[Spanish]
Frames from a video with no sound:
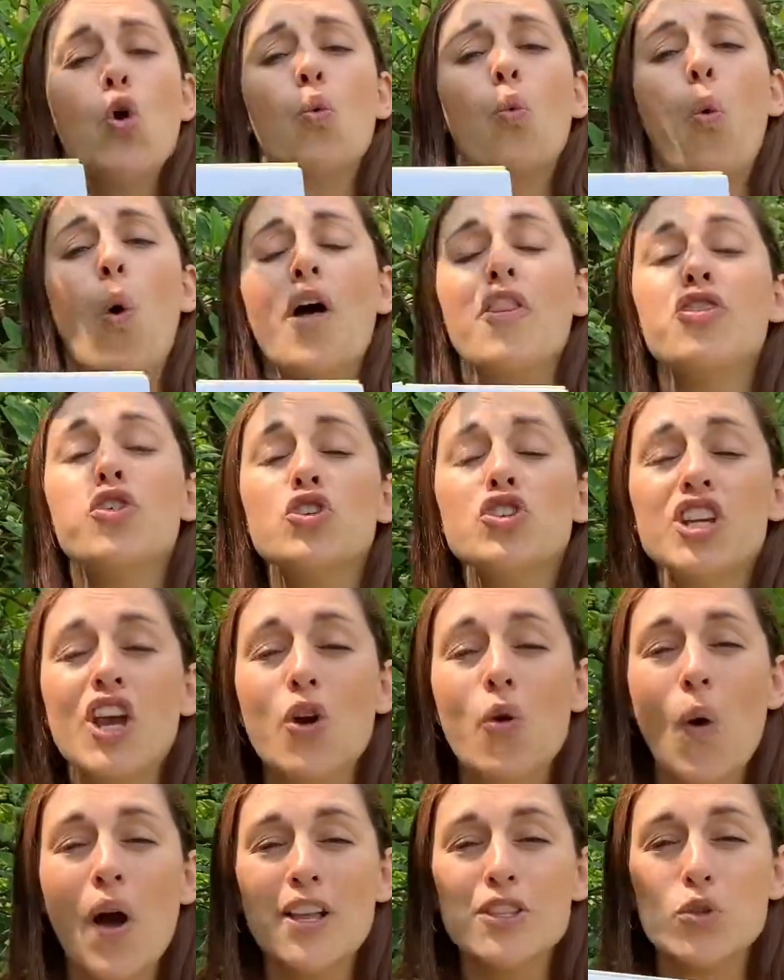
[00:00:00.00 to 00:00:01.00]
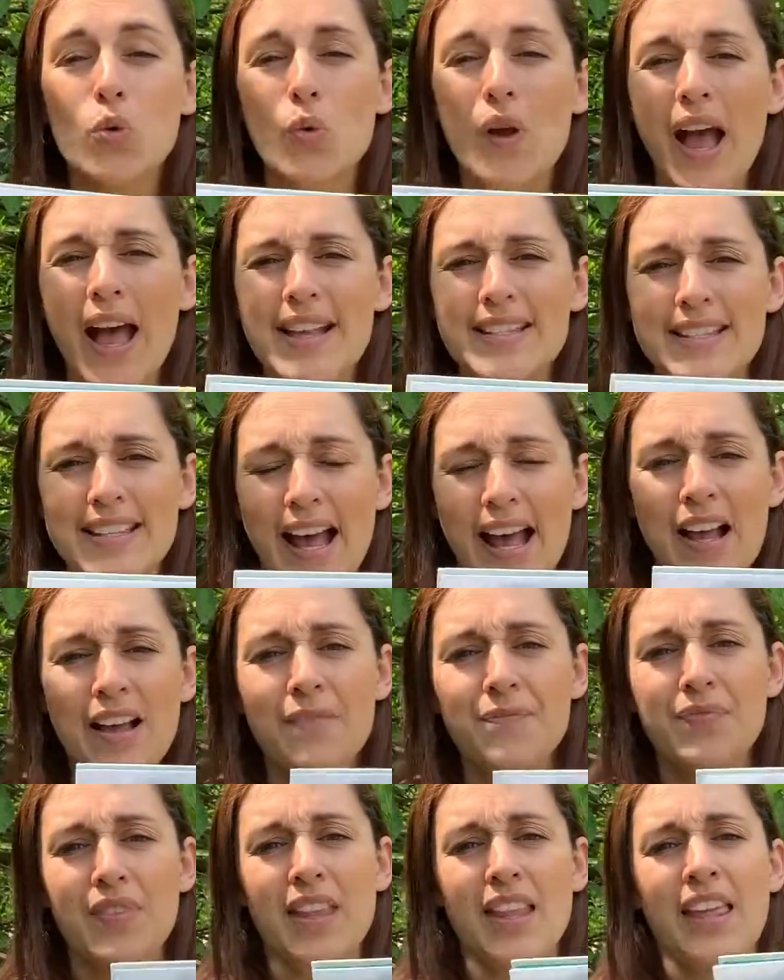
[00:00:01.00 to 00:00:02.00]
Cuando llegó a su casa,
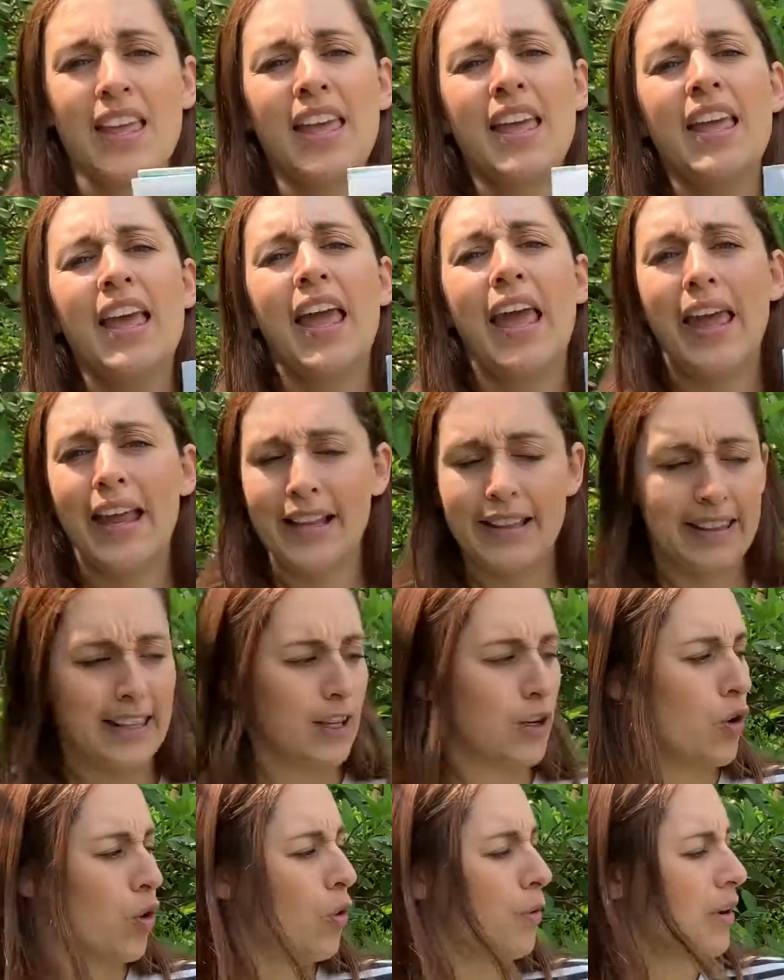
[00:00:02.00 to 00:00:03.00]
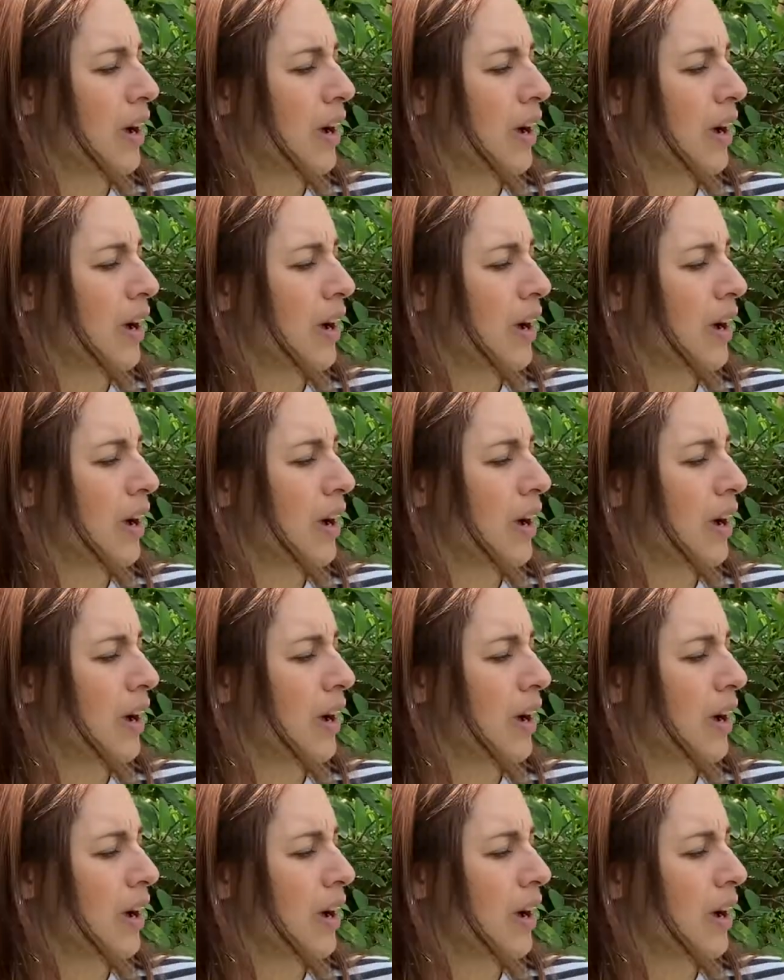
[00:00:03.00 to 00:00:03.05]
él dijo,